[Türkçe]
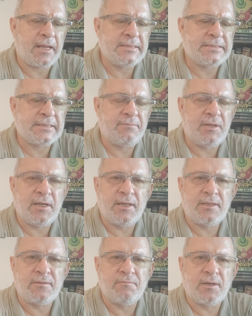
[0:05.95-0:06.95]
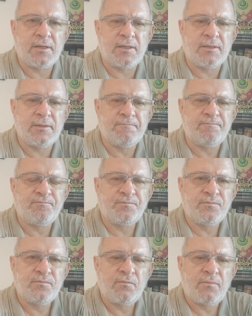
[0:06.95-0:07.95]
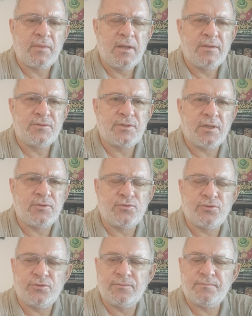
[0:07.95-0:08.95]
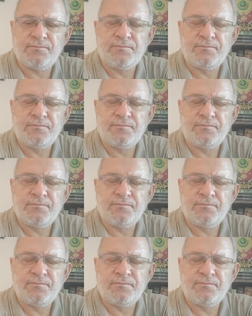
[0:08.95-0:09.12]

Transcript: Eski Milli Eğitim Bakanı Selçuk'un